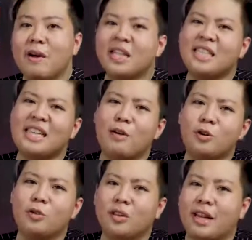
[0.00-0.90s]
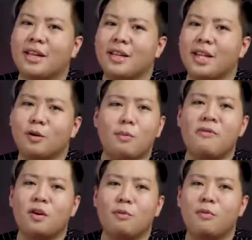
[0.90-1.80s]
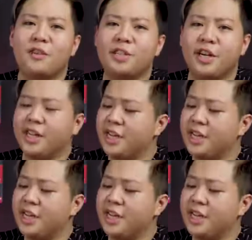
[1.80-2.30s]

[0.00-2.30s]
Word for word: các bạn nghĩ sao con chuột này hãy cho mình biết phần comment phía dưới